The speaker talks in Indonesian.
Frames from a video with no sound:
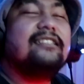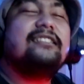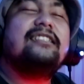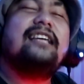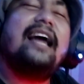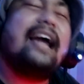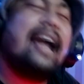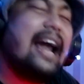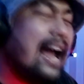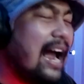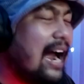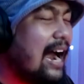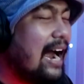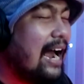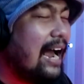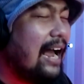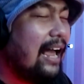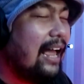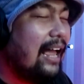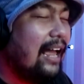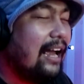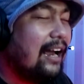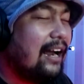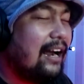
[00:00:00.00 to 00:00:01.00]
Sayang,
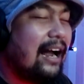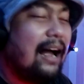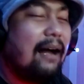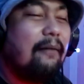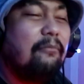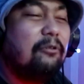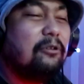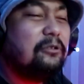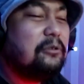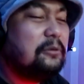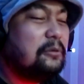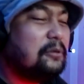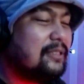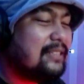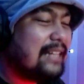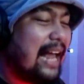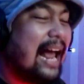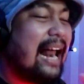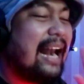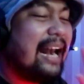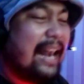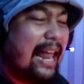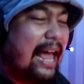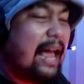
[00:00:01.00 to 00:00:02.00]
kamu tuh
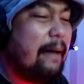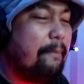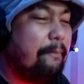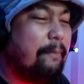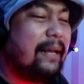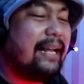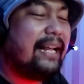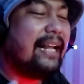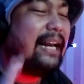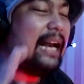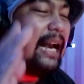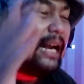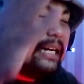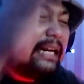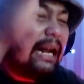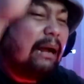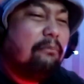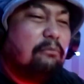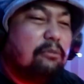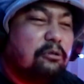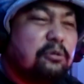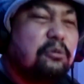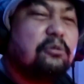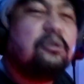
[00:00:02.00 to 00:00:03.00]
salah, pikiran
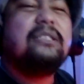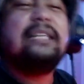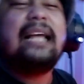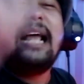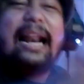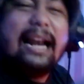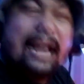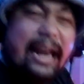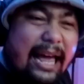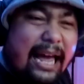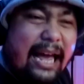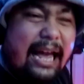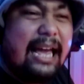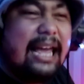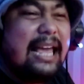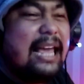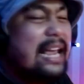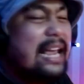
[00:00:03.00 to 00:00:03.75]
kamu tuh salah.